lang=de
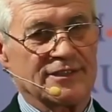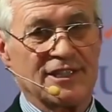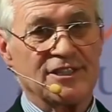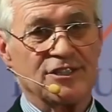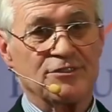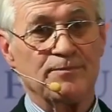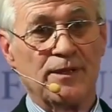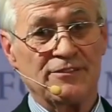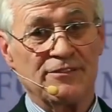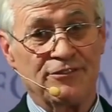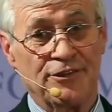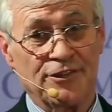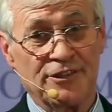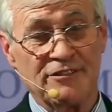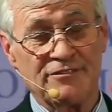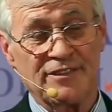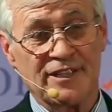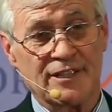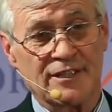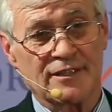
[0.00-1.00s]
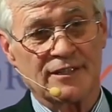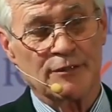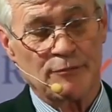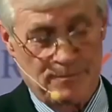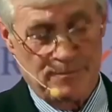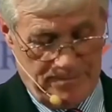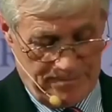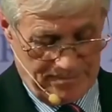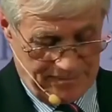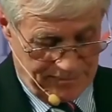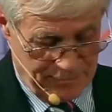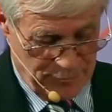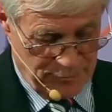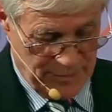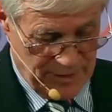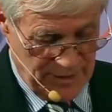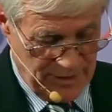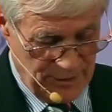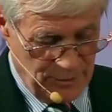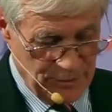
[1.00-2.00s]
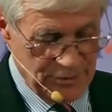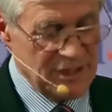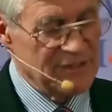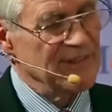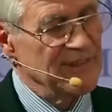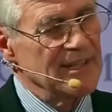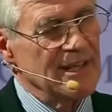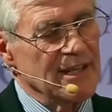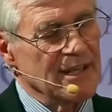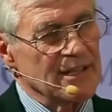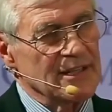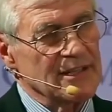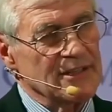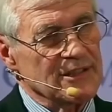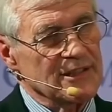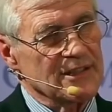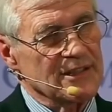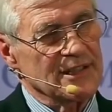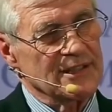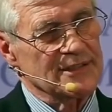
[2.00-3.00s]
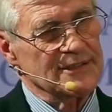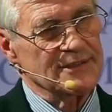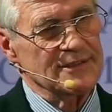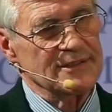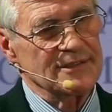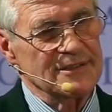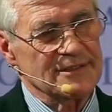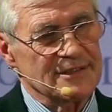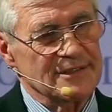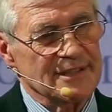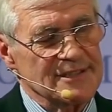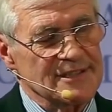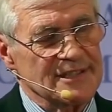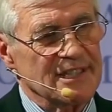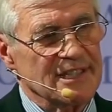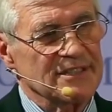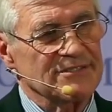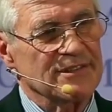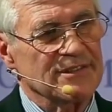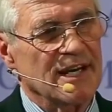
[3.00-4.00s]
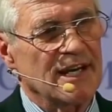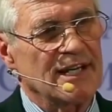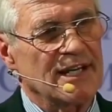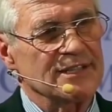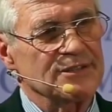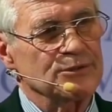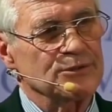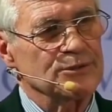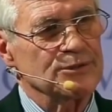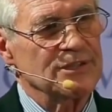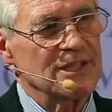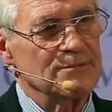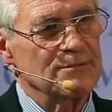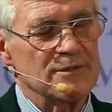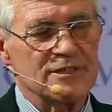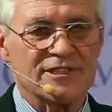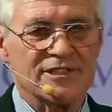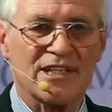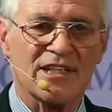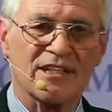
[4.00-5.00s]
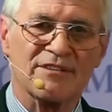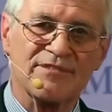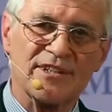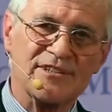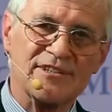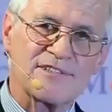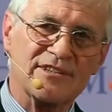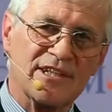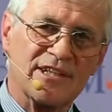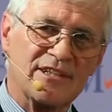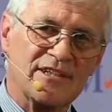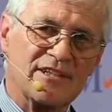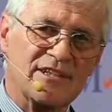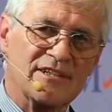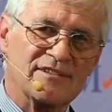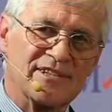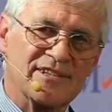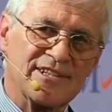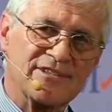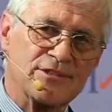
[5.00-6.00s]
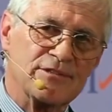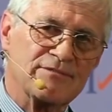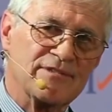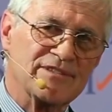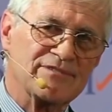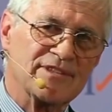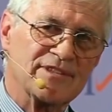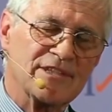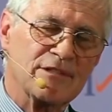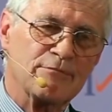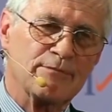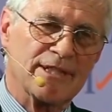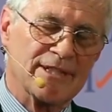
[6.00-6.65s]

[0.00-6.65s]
Das mal vorneweg. Und ich werde eigentlich den ganzen, diesen ganzen Referat durch einmal sagen, was ist eigentlich Gesetz und was wird